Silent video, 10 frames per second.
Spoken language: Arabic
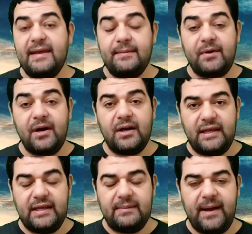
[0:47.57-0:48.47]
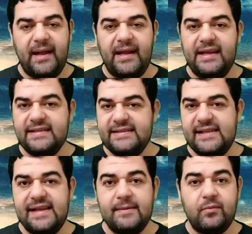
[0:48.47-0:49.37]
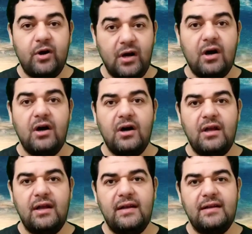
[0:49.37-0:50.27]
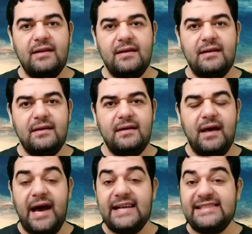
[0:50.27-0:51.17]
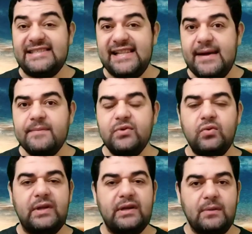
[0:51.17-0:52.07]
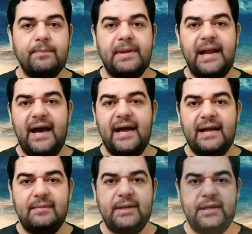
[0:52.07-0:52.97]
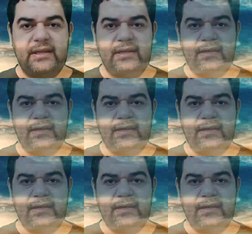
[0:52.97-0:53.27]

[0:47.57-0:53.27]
بها إبراهيم عليه السلام وقال أسلمت لرب العالمين